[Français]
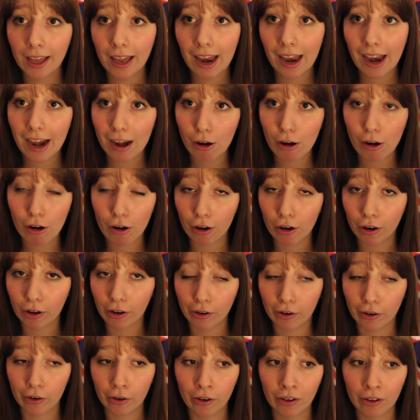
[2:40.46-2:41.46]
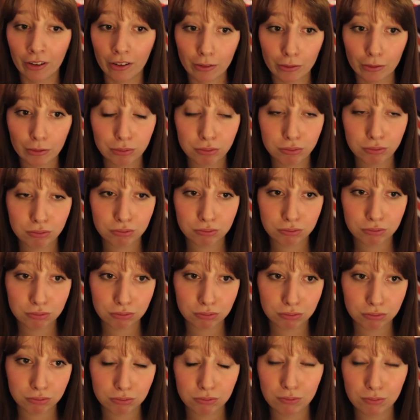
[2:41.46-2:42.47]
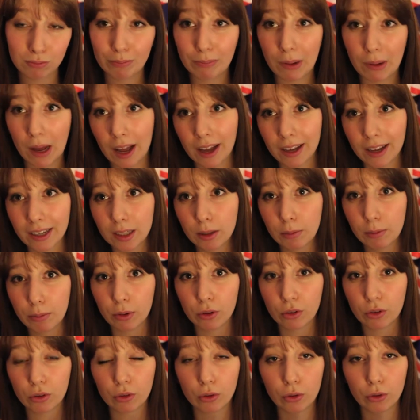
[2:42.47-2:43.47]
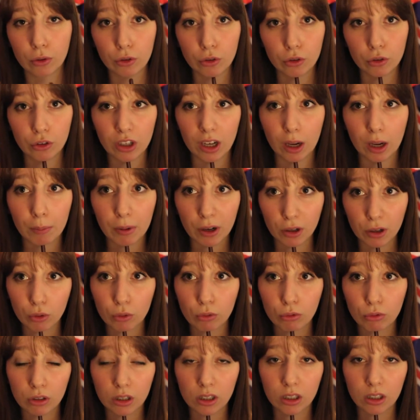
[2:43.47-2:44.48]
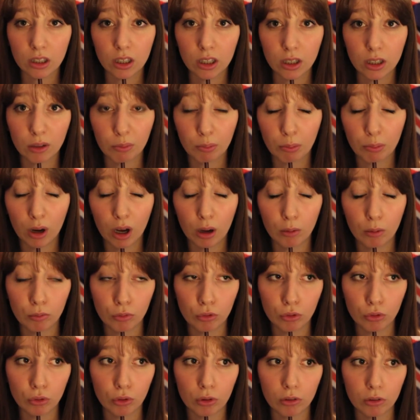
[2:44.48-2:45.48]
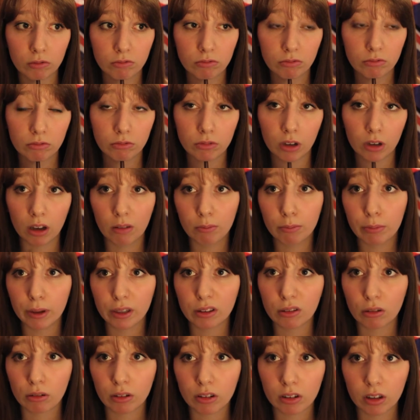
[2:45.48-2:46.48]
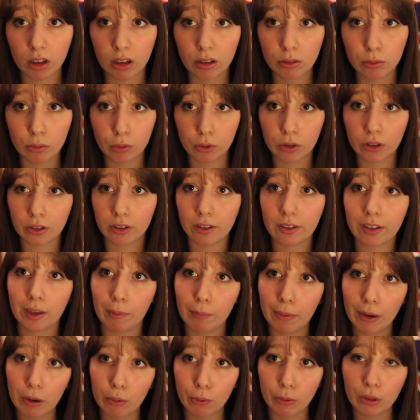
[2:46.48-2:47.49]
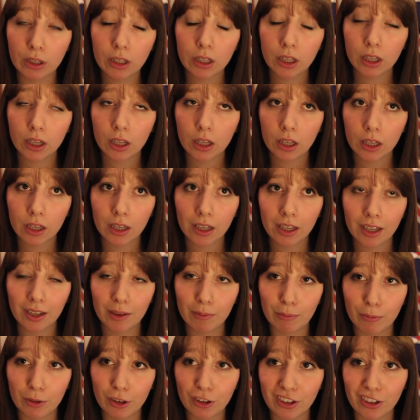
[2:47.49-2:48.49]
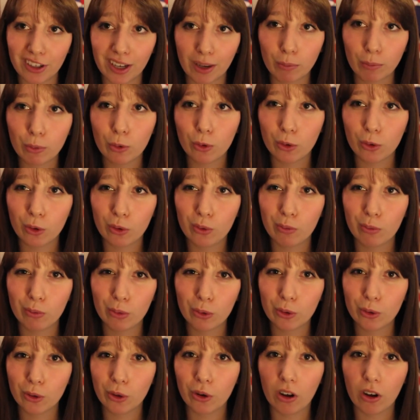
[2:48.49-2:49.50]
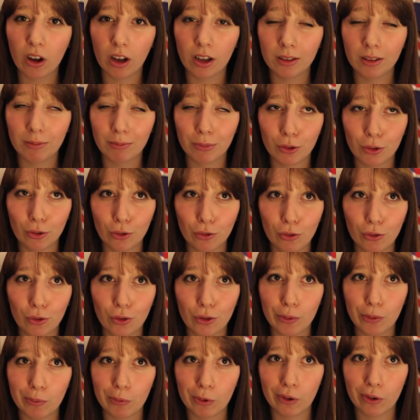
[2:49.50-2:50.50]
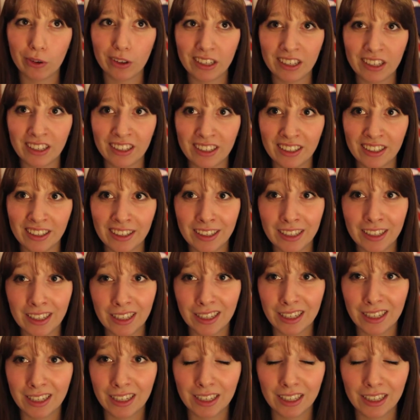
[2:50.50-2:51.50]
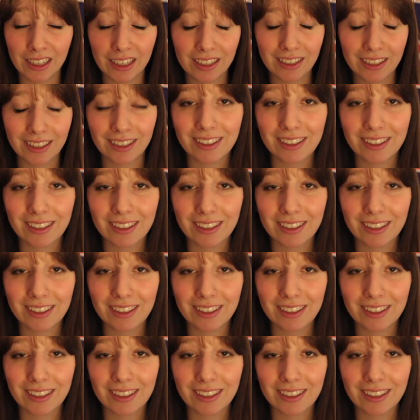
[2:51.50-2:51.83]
Alors, euh, Paris pas Harry parce que j'ai l'impression qu'il est pas amusant, hein, pas tant que ça, donc ce serait pas lui. Moi je dirais plus, plutôt Ron parce que justement il, il, est,